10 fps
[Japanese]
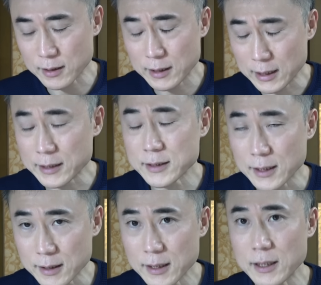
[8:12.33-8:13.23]
になっ
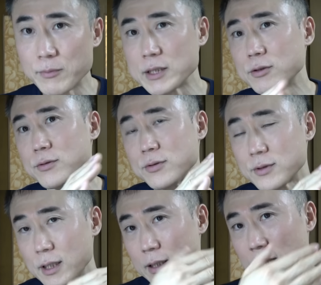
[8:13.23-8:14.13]
ちゃって、まあ、手
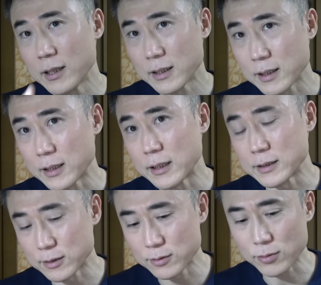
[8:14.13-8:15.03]
術で平ら
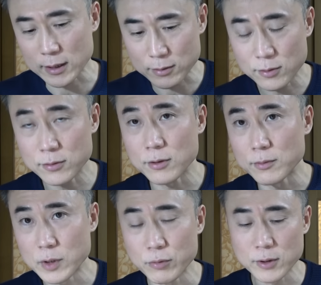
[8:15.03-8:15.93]
にするとかそういうこと
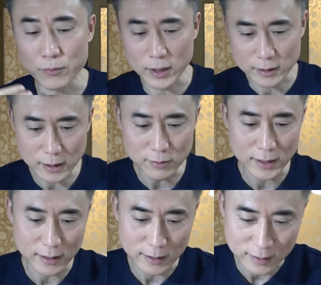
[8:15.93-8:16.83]
を、まあ、僕らもやってる
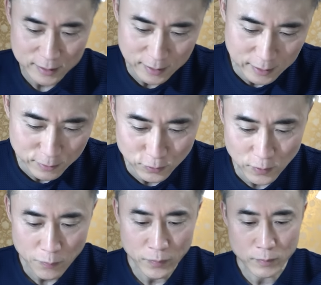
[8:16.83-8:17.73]
わけなんですけれど